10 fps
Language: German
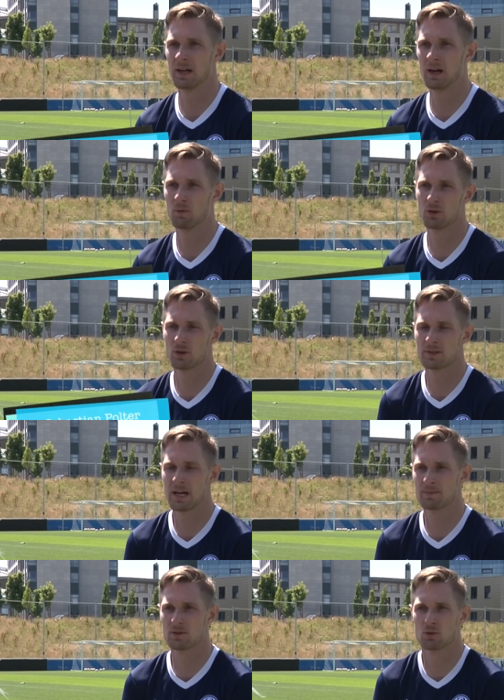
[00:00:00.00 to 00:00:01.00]
Ja, wo ich auch
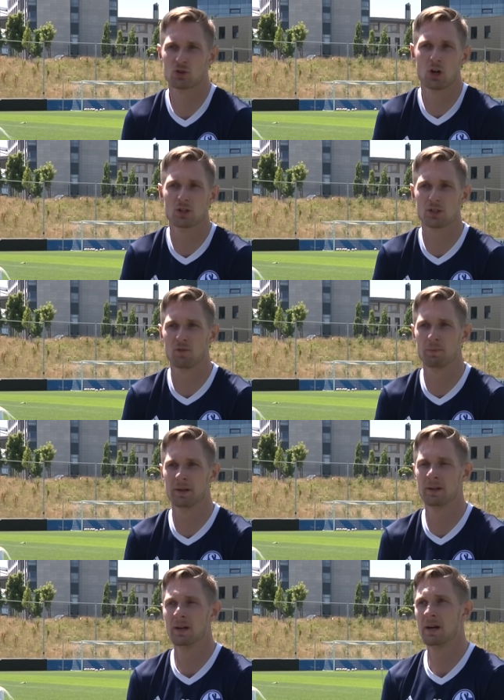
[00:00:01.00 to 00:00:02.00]
selbst stolz drauf
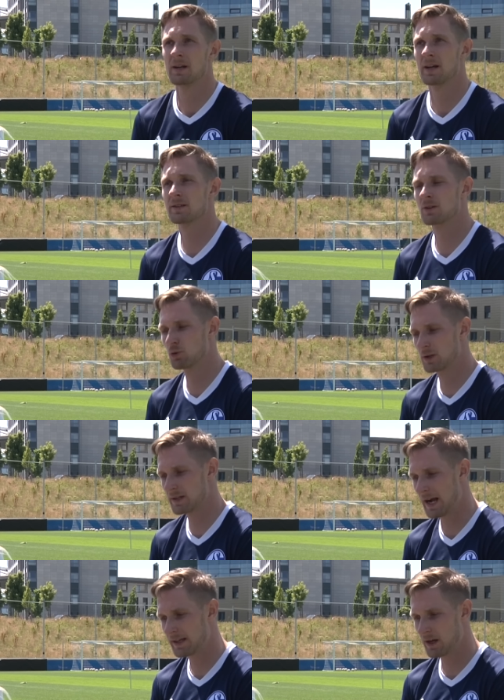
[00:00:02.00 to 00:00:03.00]
bin, dass ich ein
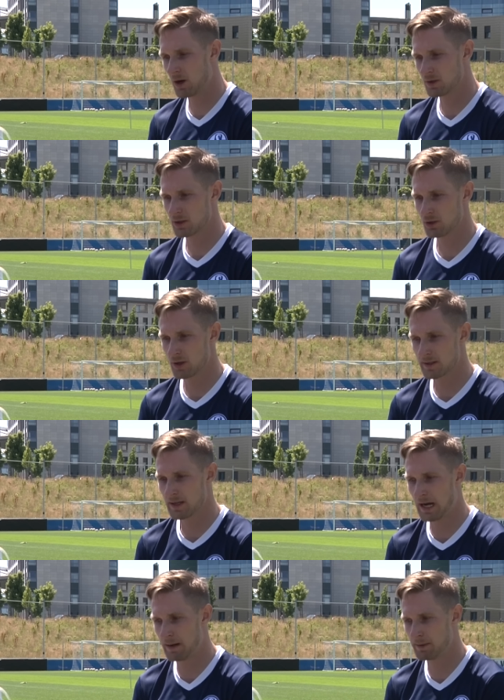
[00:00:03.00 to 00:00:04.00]
gutes Elternhaus
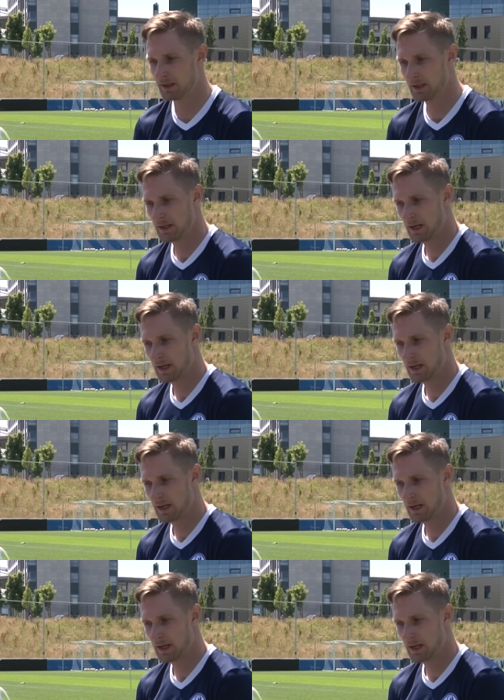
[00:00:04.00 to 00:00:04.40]
genossen habe